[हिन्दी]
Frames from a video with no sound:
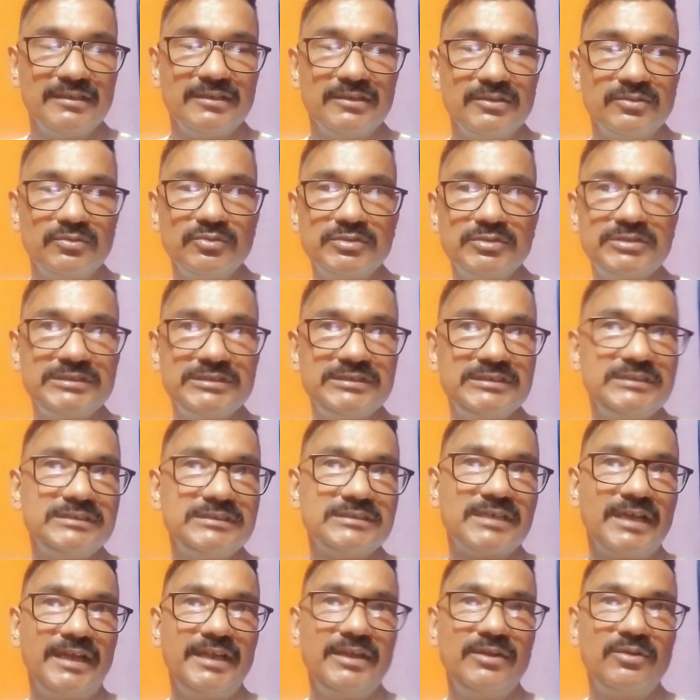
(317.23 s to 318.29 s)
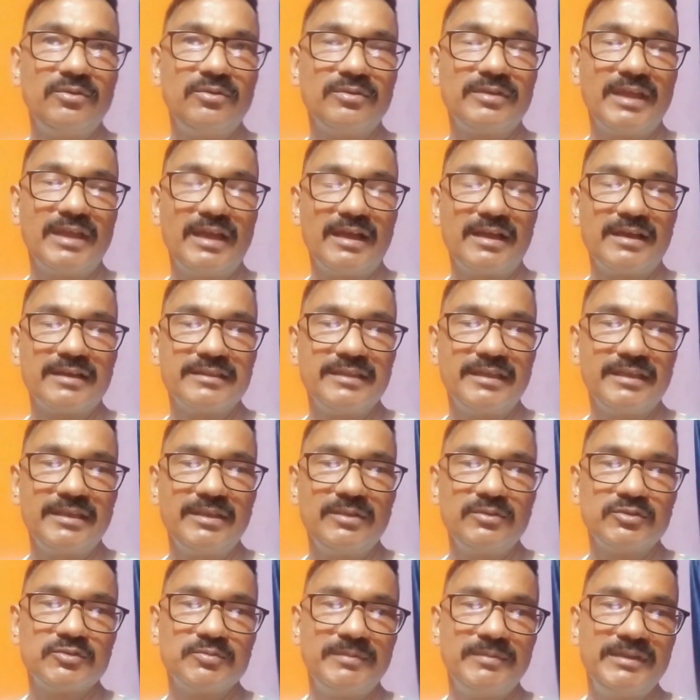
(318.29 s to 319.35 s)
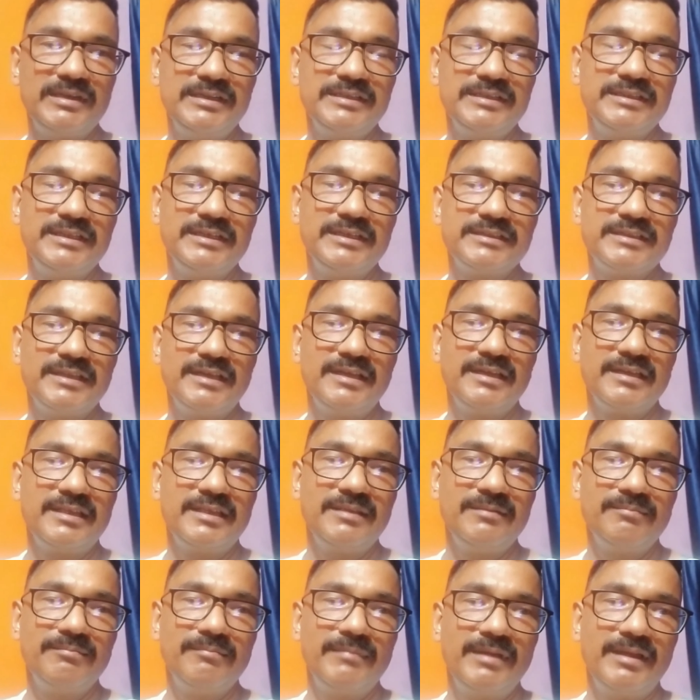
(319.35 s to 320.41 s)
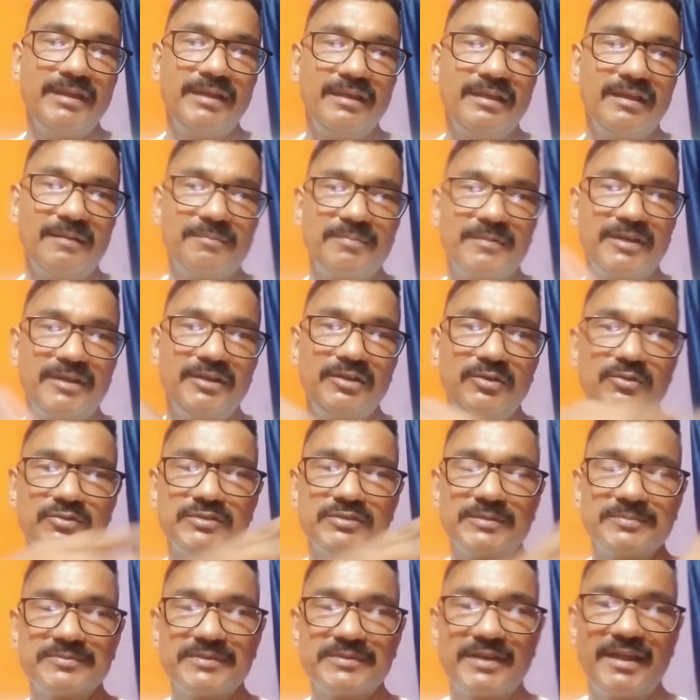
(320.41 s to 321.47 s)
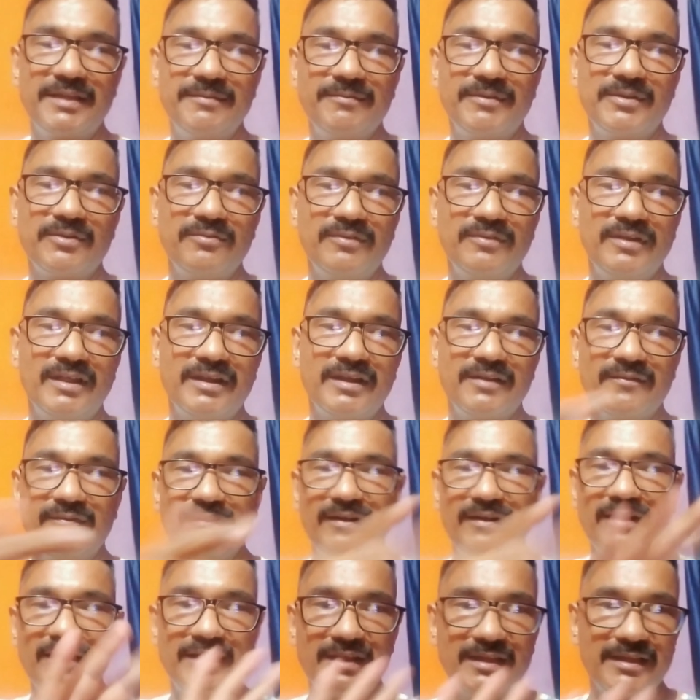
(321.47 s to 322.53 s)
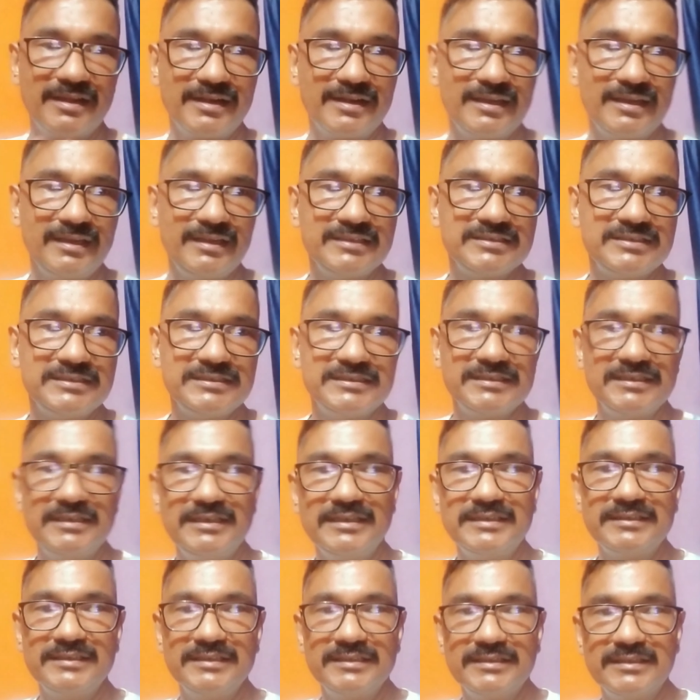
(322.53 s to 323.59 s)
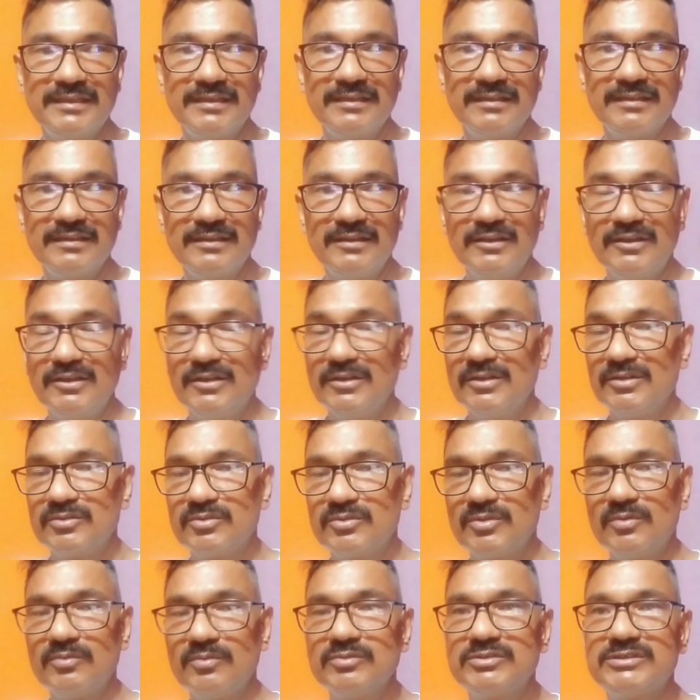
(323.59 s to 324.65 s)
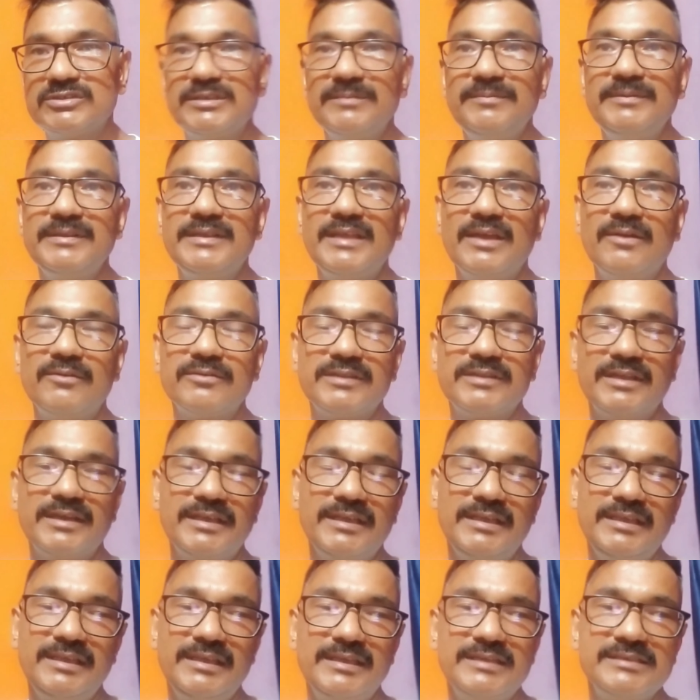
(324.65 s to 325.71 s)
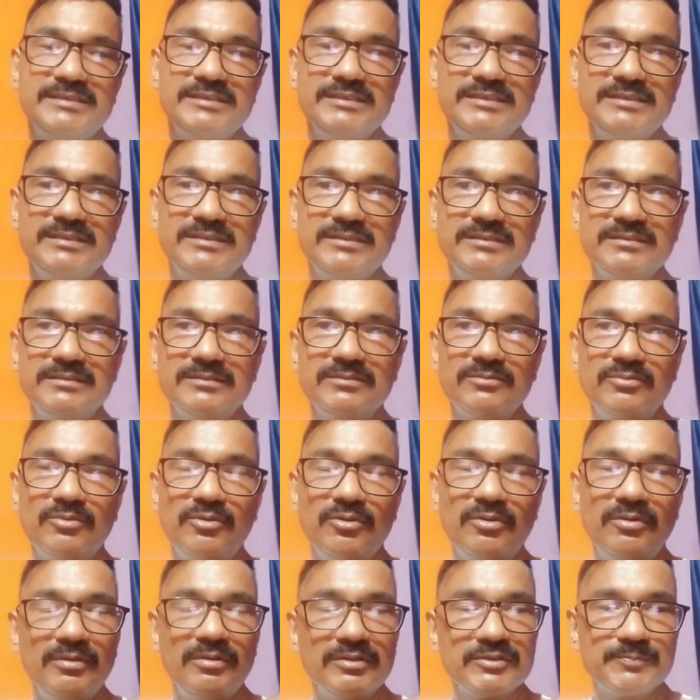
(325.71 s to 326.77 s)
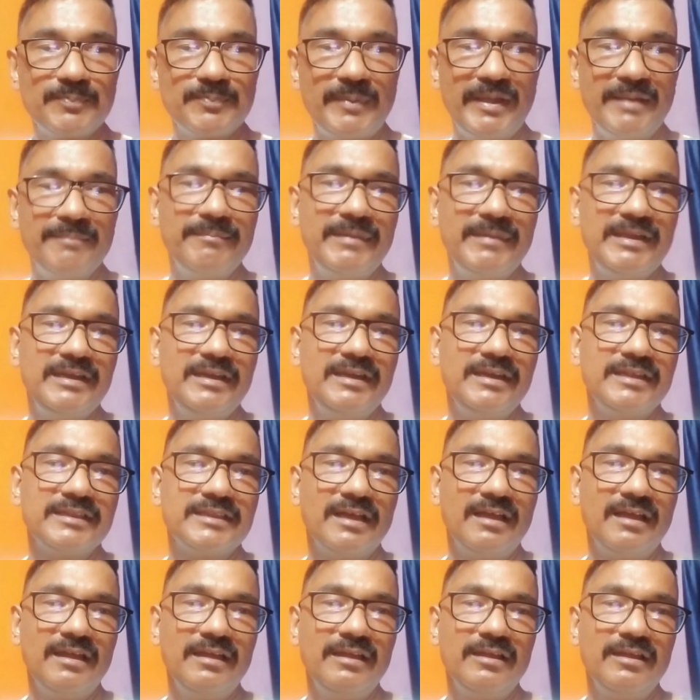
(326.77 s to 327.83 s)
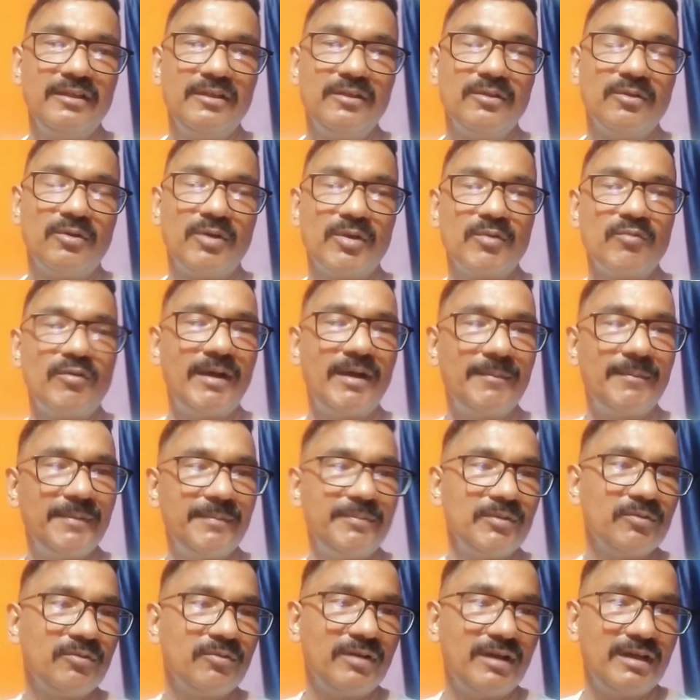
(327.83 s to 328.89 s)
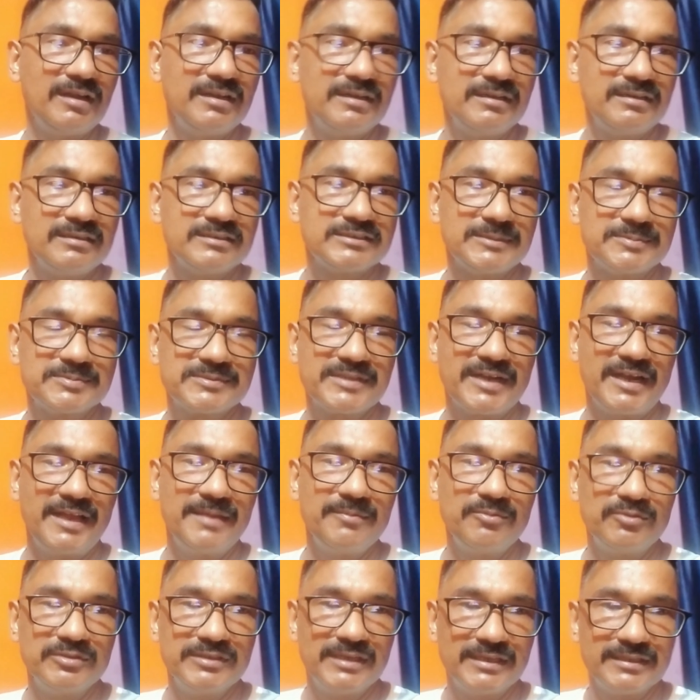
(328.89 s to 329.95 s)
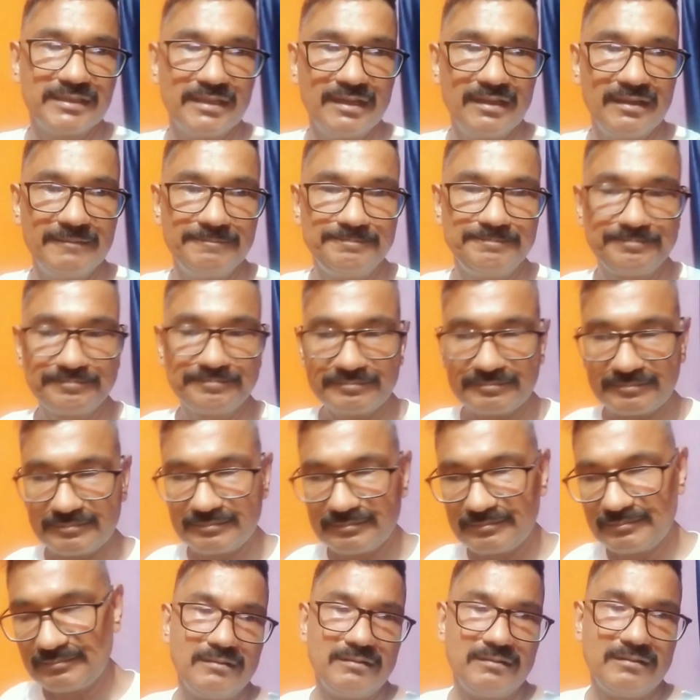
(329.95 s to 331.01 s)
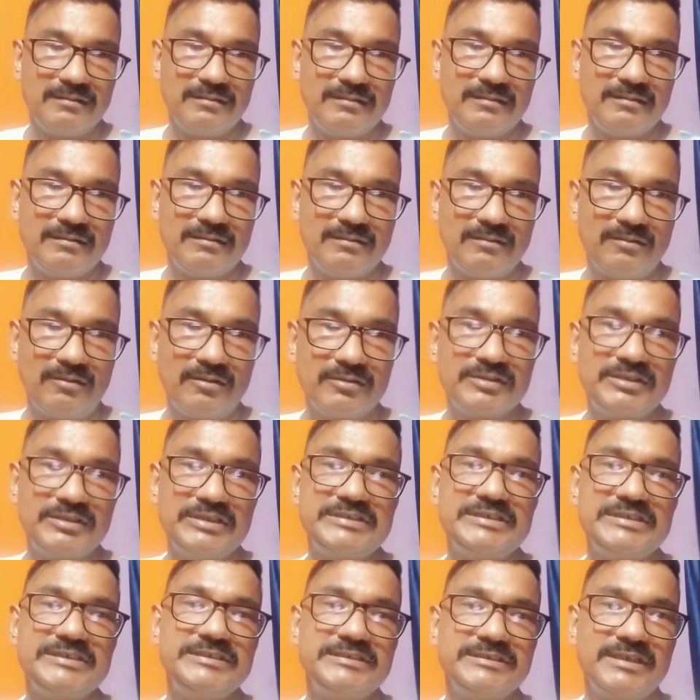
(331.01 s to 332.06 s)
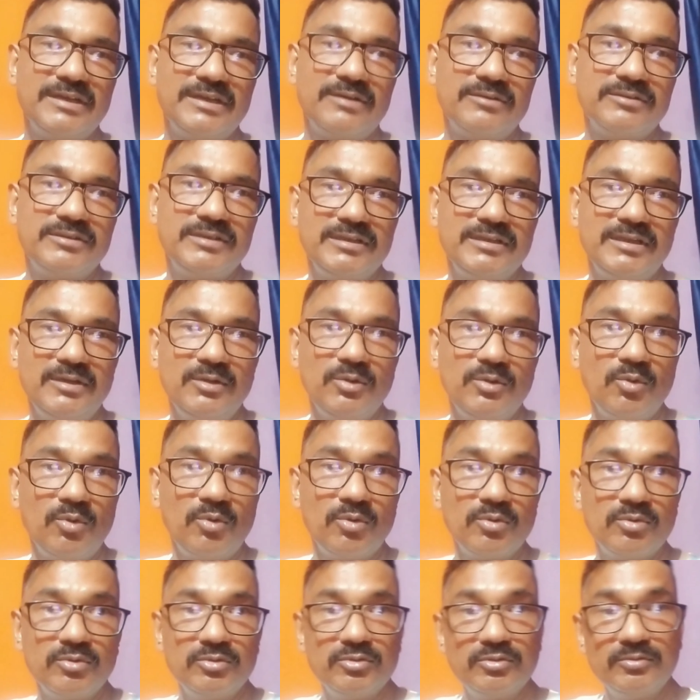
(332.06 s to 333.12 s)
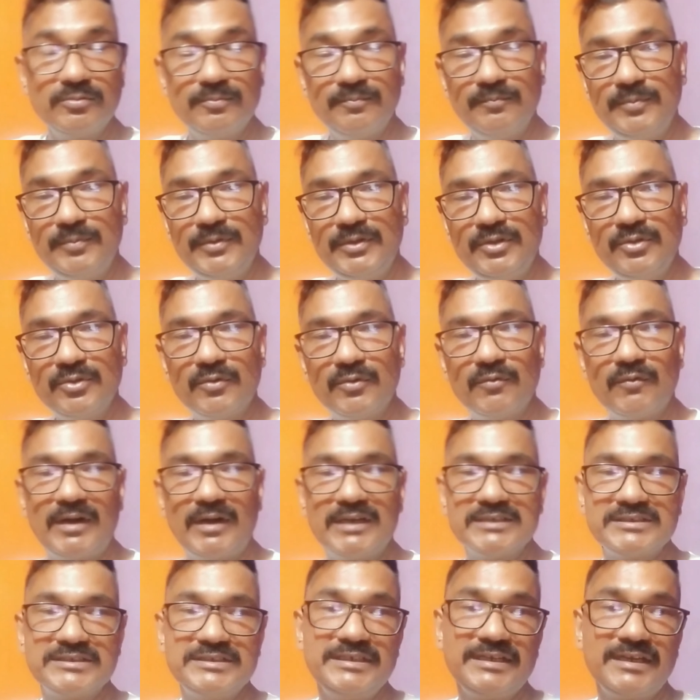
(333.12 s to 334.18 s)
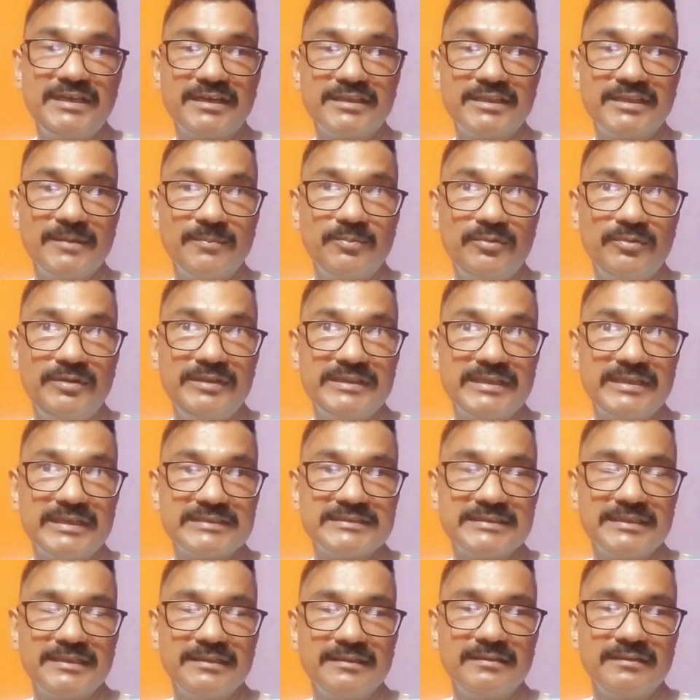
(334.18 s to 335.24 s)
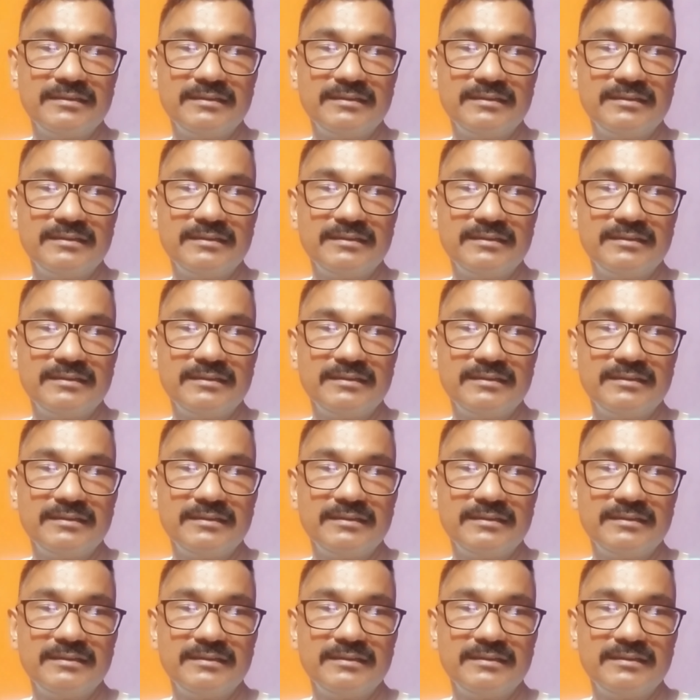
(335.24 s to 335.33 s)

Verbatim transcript: दूसरी चीज़ कई लोग क्या करते हैं कि उसमें लिख देते हैं कि मैं आपका न्यू सब्सक्राइबर हूँ फलाना फलाना करके ये चीज़ें लिख देते हैं तो उससे भी क्या होता है कि ये चीज़ वो स्पैम में ले लेता है और वहाँ पे भी वो अनसब्सक्राइब हो जाता है और तीसरी चीज़ क्या होती है कि लोग वीडियो वॉच नहीं करते पूरी तरह से